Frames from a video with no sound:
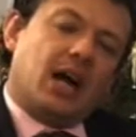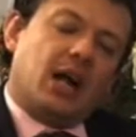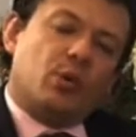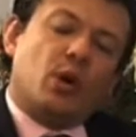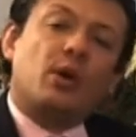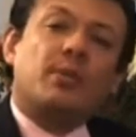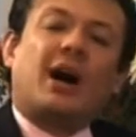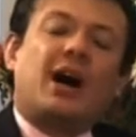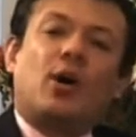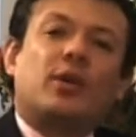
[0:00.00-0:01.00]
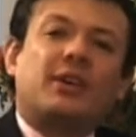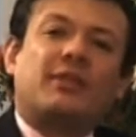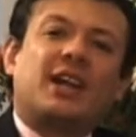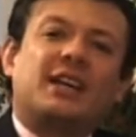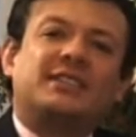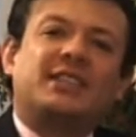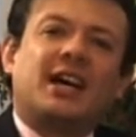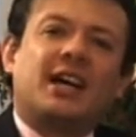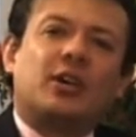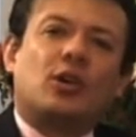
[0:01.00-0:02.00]
al nuevo embajador de
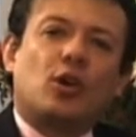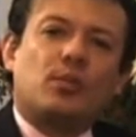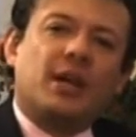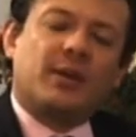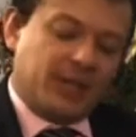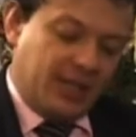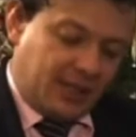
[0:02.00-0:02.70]
Francia en Colombia,